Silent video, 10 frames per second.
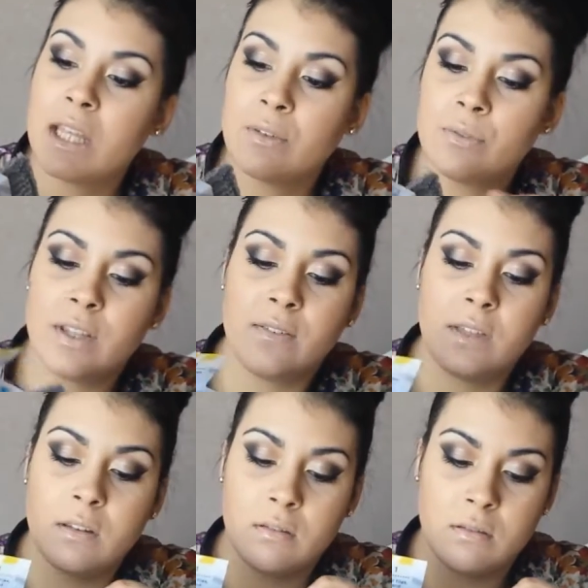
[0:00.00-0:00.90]
Vous
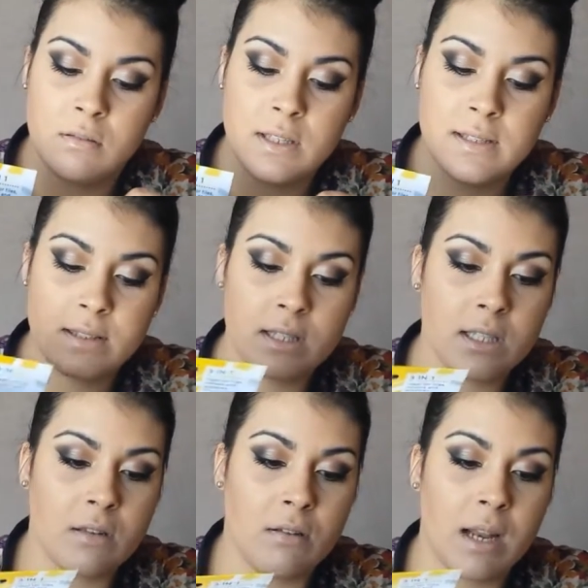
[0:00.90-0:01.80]
avez euh,
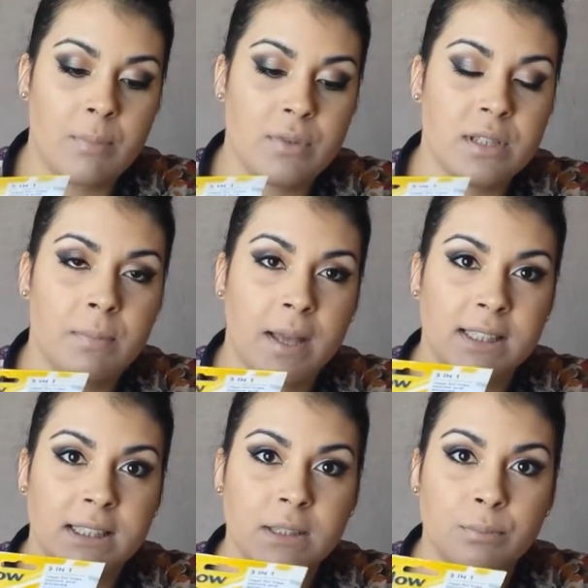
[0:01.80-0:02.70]
ici la petite
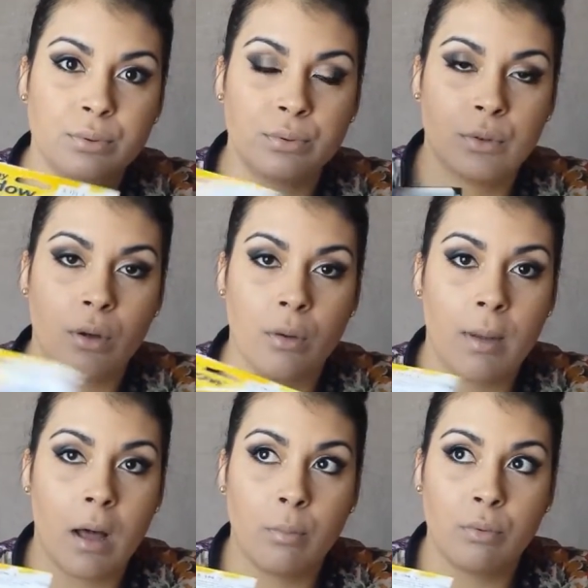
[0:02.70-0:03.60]
partie pour,
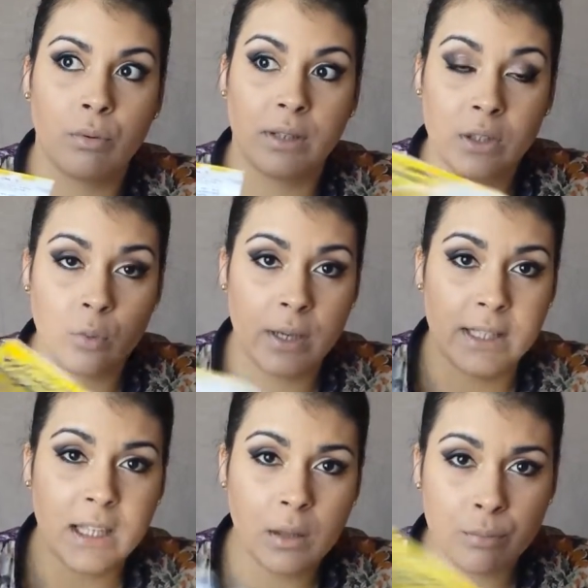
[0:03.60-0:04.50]
bah,
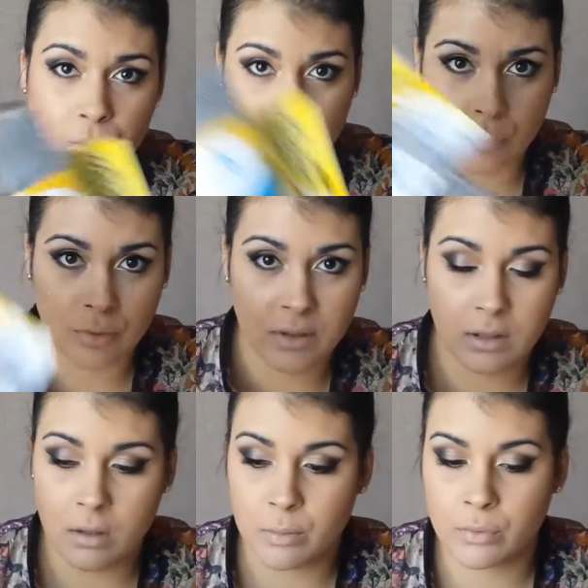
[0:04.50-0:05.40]
nettoyer, hein, pour,
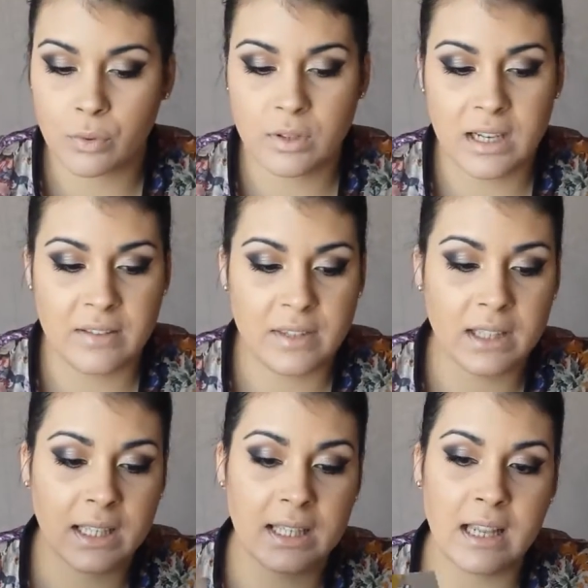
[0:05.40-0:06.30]
frotter, pour frotter la
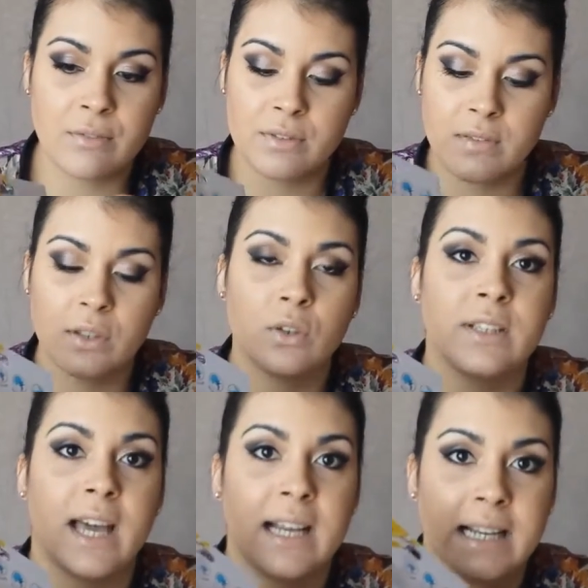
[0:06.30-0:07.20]
vitre. Et là, vous avez le
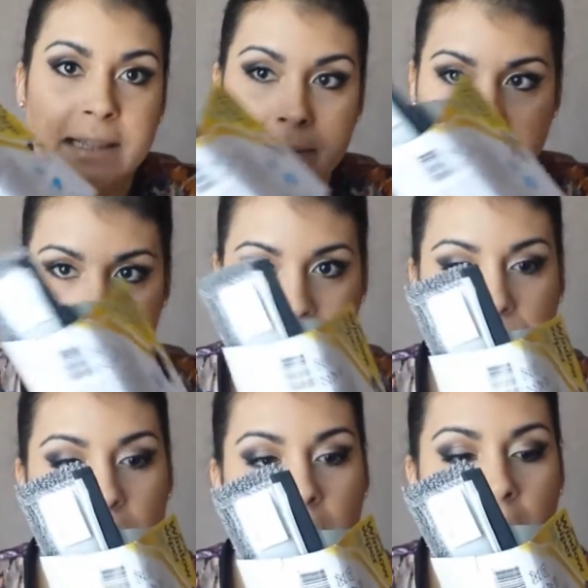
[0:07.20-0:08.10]
côté raclette.
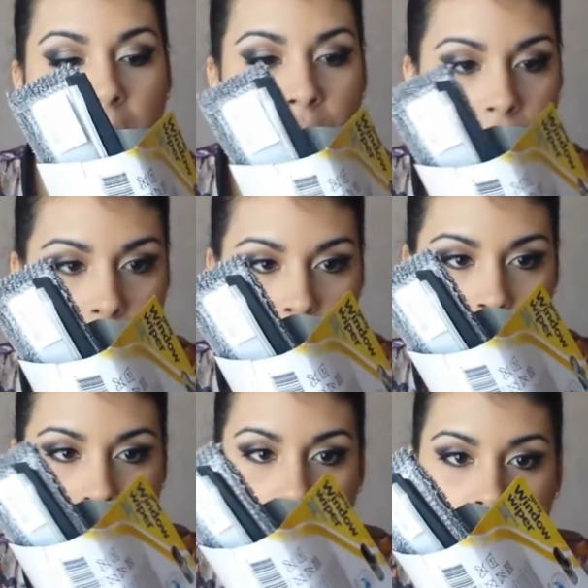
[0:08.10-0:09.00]

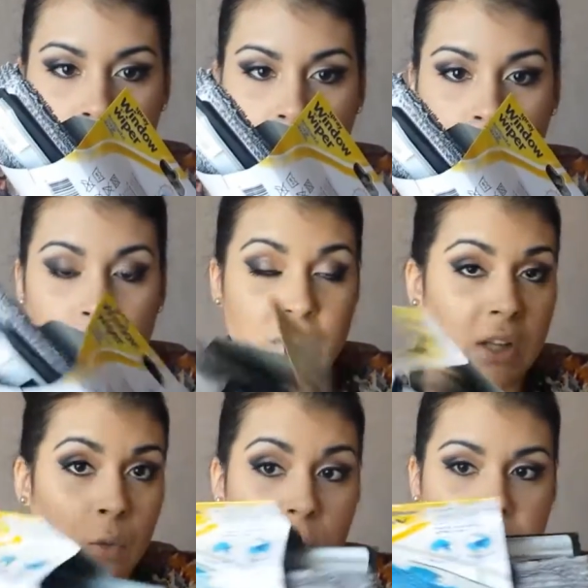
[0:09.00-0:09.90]
Donc c'est
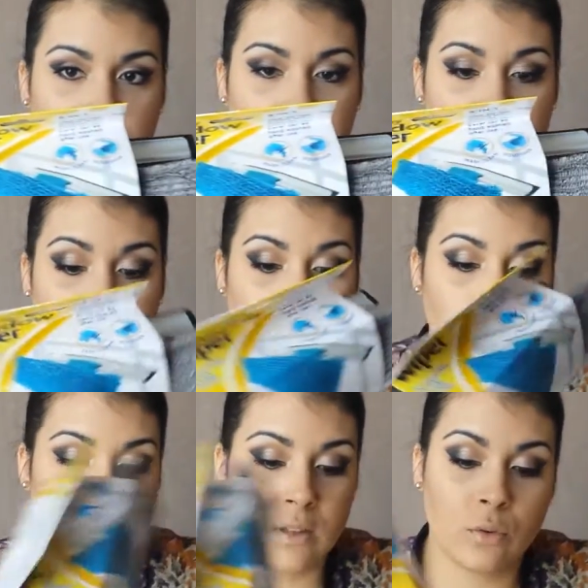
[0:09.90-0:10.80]
un 3 en 1, j'ai
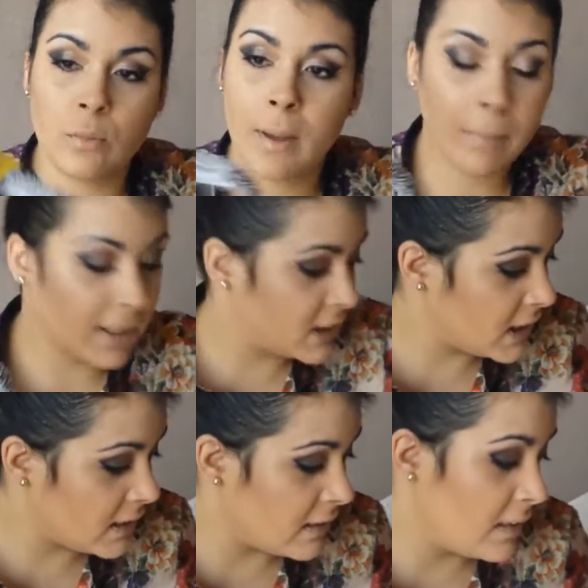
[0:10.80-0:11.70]
trouvé ça super
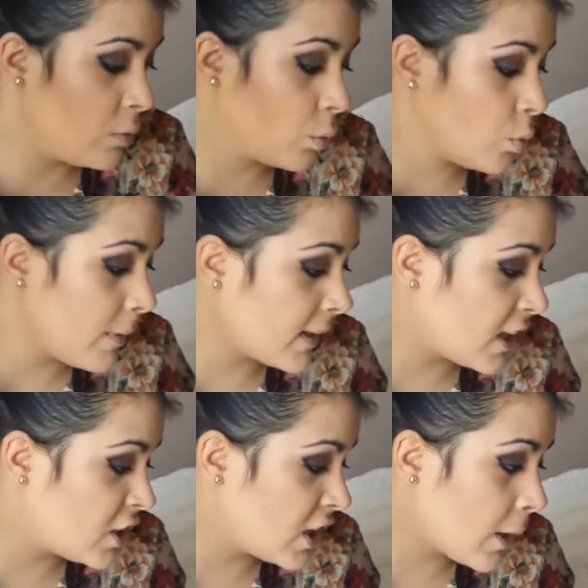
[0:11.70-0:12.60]
pratique et c'était surtout pas
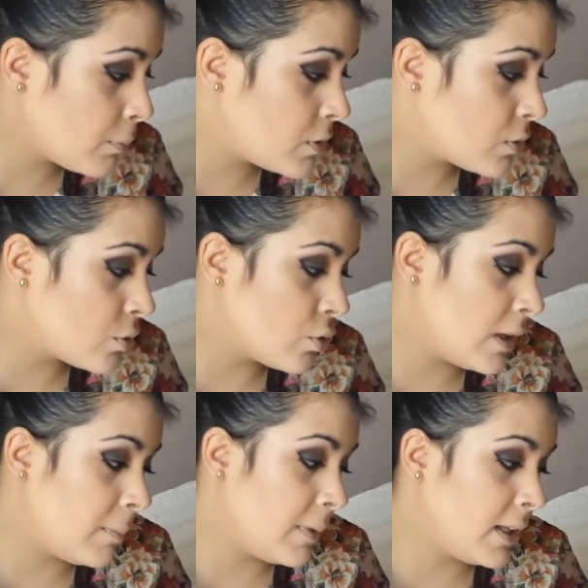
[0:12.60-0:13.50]
très cher puisque je
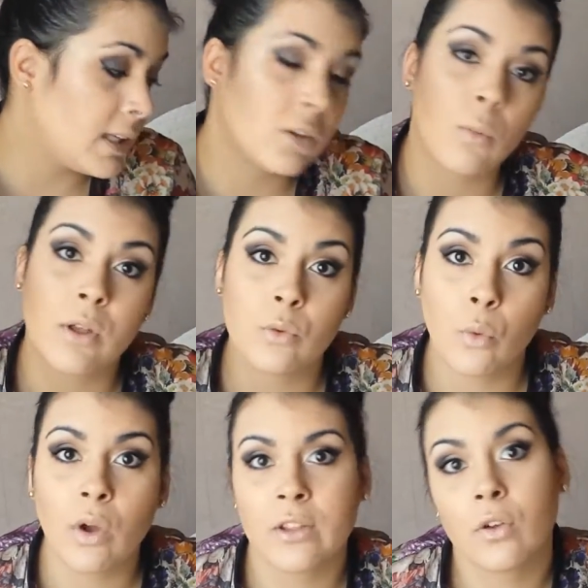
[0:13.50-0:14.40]
l'ai payé
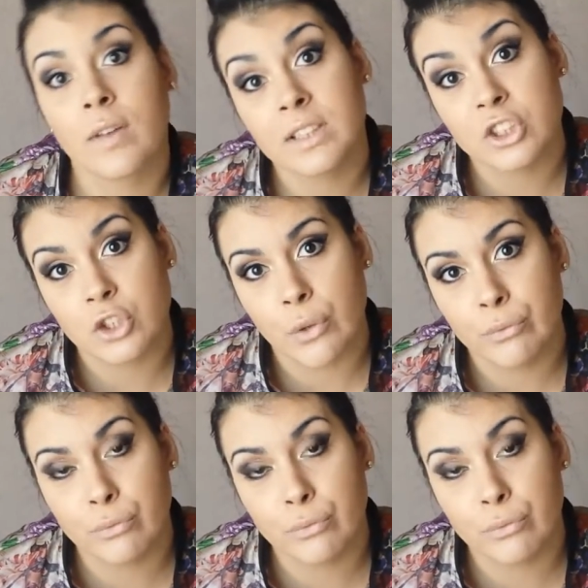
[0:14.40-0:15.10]
3,99€.